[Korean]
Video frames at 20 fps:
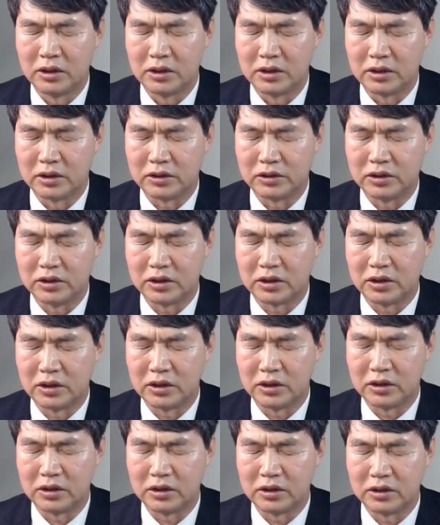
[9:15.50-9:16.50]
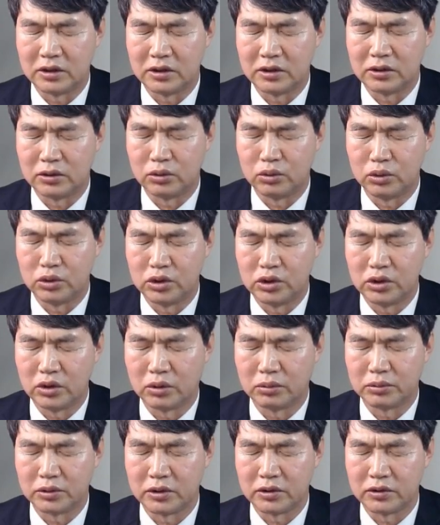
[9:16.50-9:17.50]
어, 지켜 어,
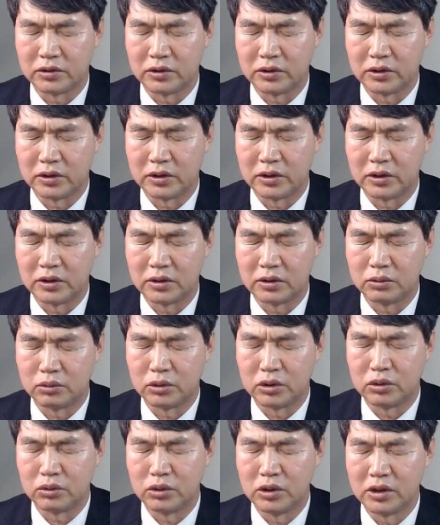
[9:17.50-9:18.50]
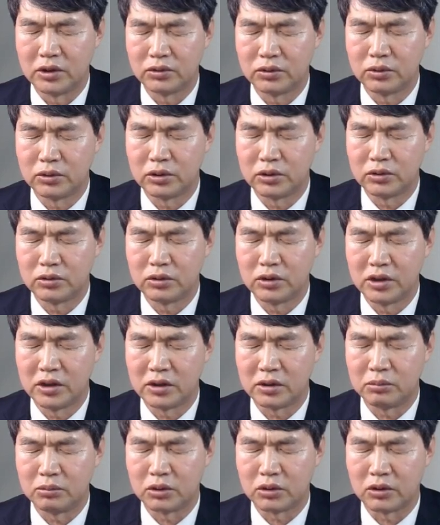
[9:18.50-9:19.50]
주시옵소서 우리 주 예수 그리스도의
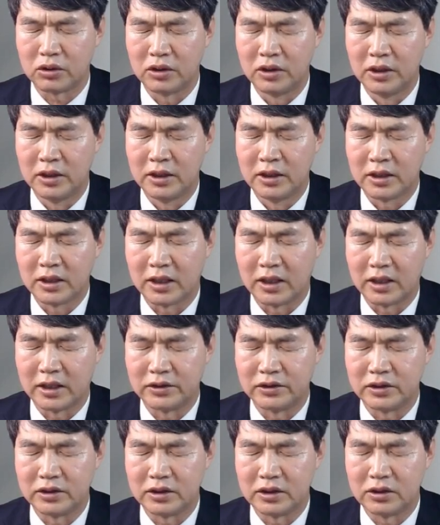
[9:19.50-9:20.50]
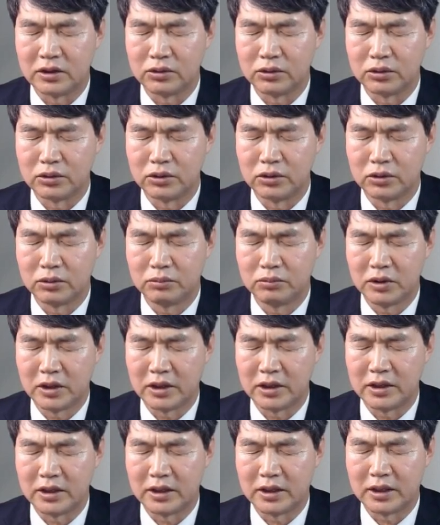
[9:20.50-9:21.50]
이름으로 간절히
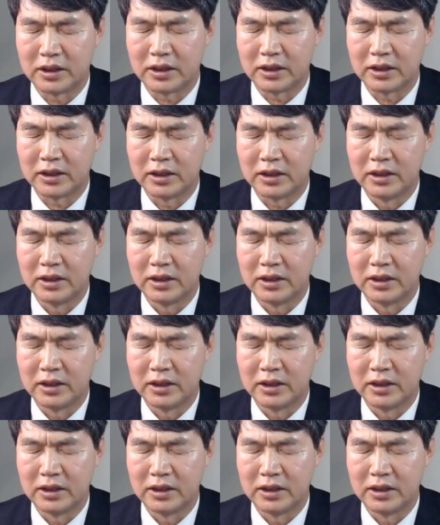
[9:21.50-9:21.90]
기도드리옵나이다.